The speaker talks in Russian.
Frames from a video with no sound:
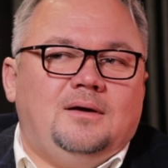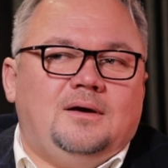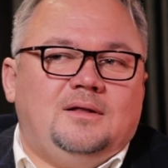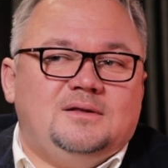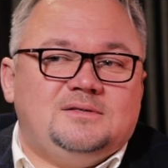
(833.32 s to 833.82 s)

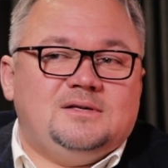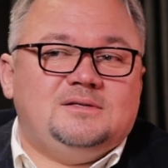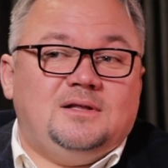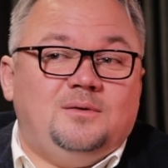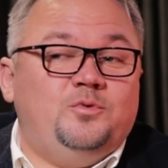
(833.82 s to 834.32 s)
она
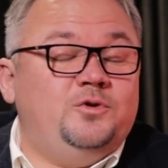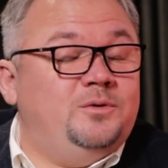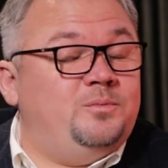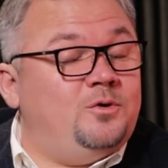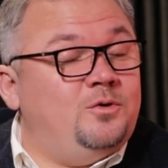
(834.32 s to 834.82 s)
сказала, будь
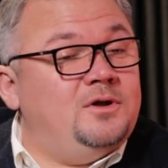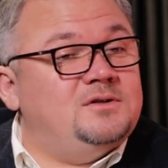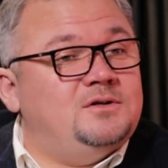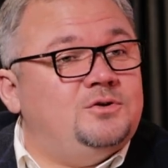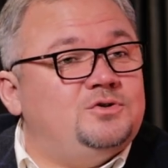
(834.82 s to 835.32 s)
ты
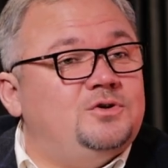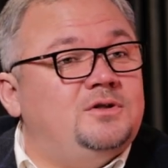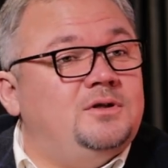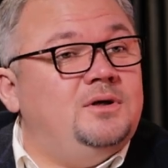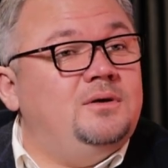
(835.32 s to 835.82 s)
проклят за то, что
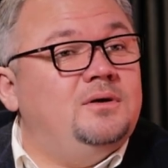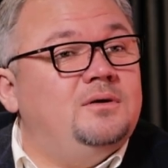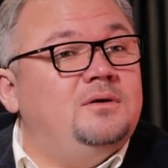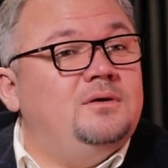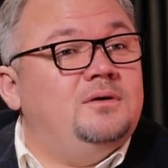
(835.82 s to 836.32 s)
ты
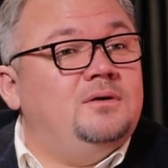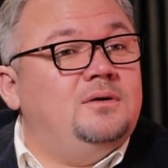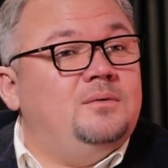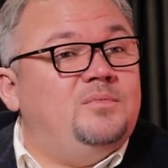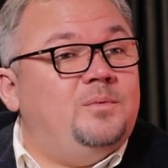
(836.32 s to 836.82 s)

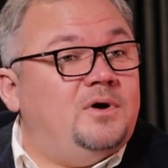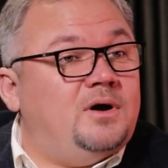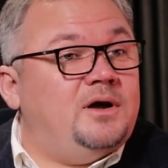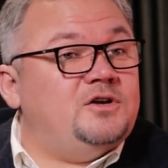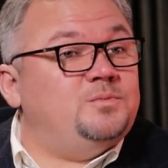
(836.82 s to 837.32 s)

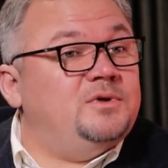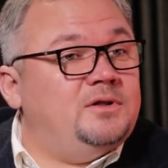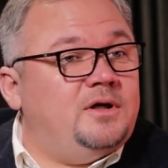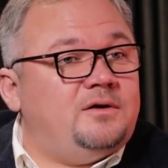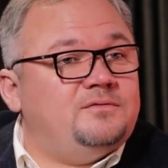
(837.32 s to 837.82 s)
помогаешь
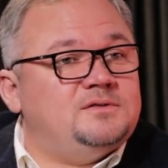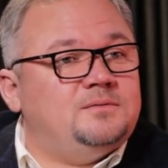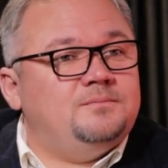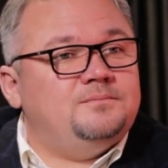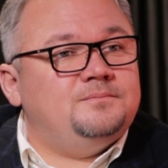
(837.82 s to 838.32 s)

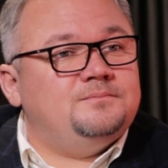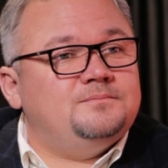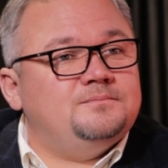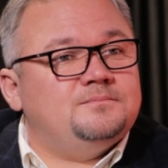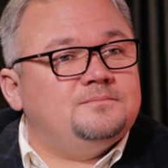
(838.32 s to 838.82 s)
бандеровцам.
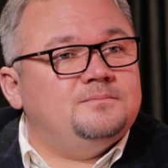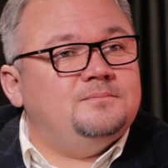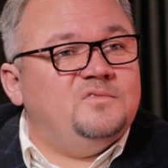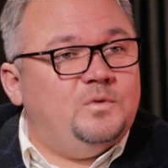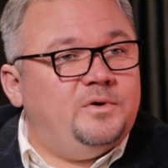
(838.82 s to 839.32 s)

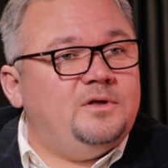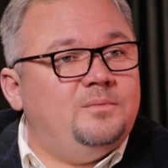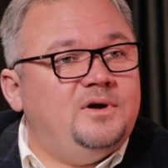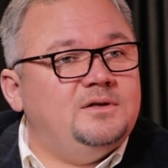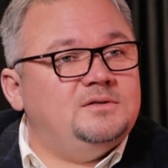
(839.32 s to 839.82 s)
Вы
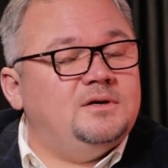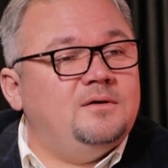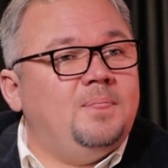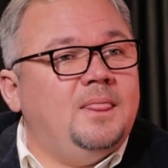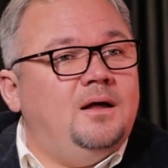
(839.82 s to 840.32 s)
понимаете?
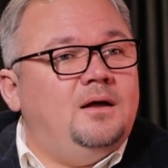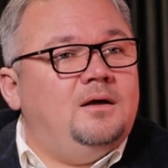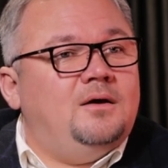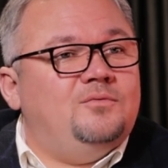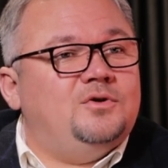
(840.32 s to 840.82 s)

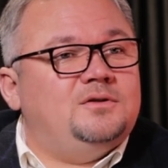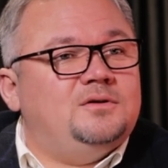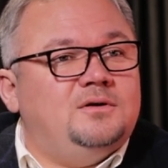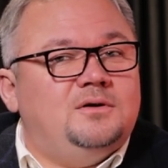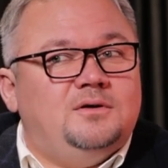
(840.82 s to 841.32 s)

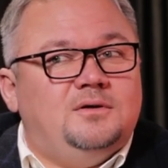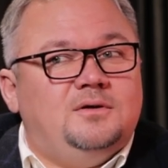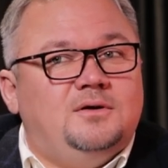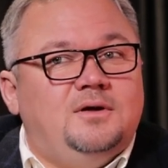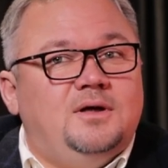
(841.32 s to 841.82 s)
Вот
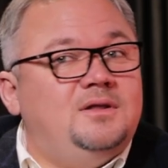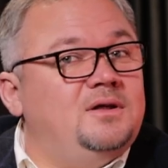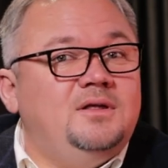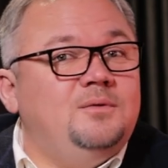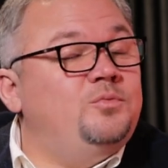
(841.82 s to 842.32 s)

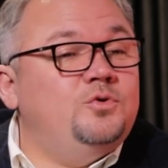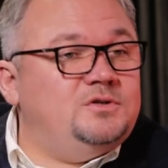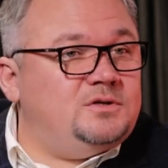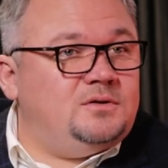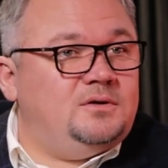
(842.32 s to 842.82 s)
это не
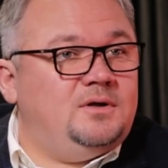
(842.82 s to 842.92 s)
Путин,